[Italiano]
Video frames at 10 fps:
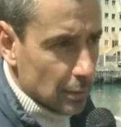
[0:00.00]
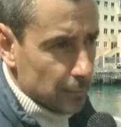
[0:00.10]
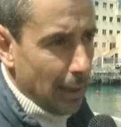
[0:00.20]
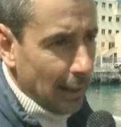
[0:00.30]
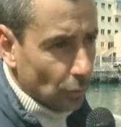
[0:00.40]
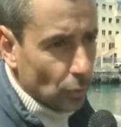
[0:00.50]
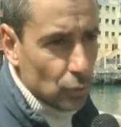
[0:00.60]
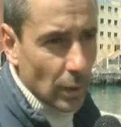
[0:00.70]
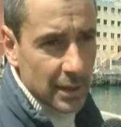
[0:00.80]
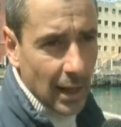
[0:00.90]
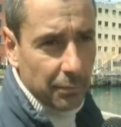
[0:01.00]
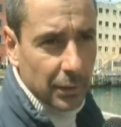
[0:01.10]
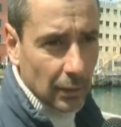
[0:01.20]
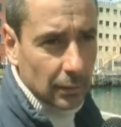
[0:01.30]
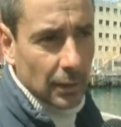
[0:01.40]
sbattono sulla
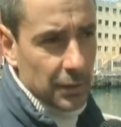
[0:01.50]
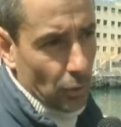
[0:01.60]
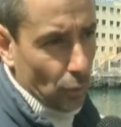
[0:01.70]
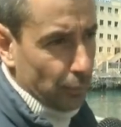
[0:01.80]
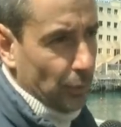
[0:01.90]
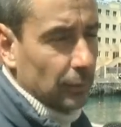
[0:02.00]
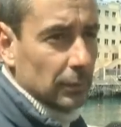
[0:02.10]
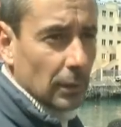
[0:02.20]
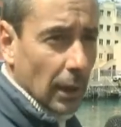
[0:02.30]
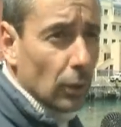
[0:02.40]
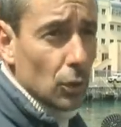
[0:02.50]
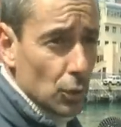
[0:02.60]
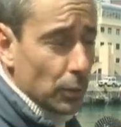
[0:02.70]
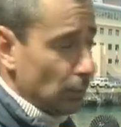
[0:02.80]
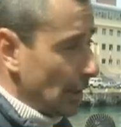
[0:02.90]
sabbia e si rompono. È un
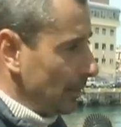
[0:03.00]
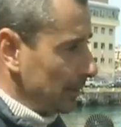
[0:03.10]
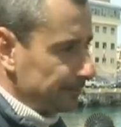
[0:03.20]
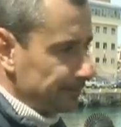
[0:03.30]
grosso problema.